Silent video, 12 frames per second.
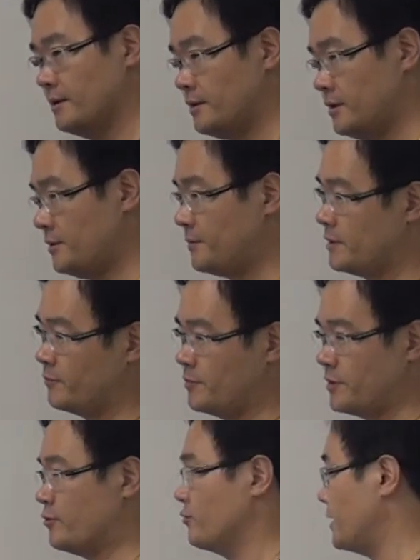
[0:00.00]
신신 파스, 볼
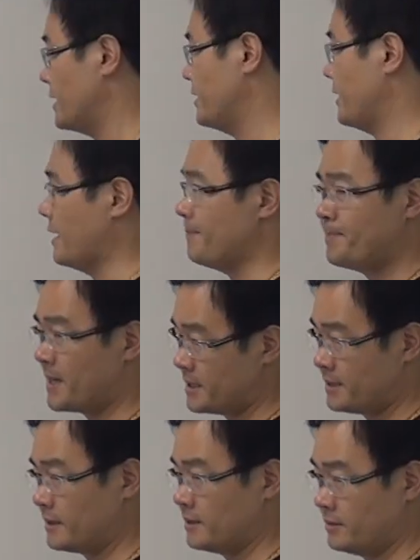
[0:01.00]
파스 중. 아니, 엠
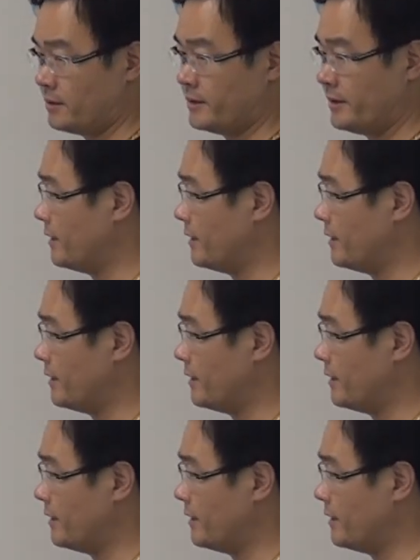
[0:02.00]
파스가 들어가요.